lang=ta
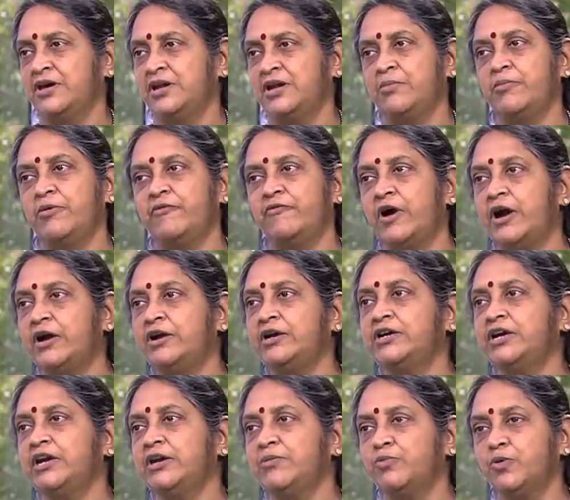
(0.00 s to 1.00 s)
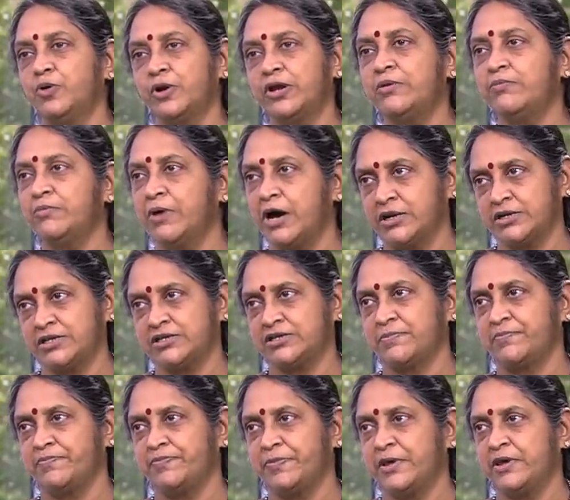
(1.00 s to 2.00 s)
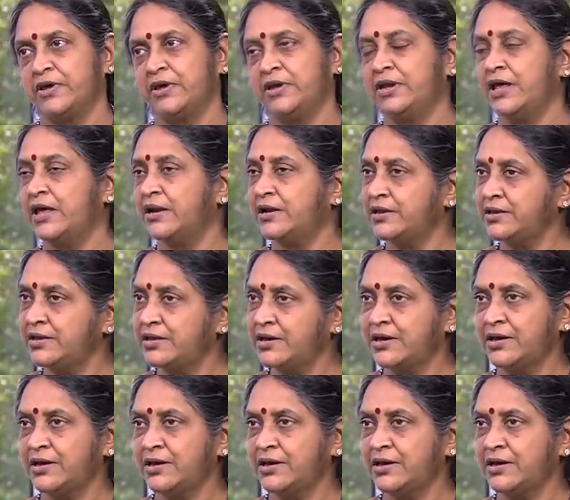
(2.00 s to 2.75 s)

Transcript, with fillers: நம்ம வாழ்க்கை முறை மாற்றம் நிறைய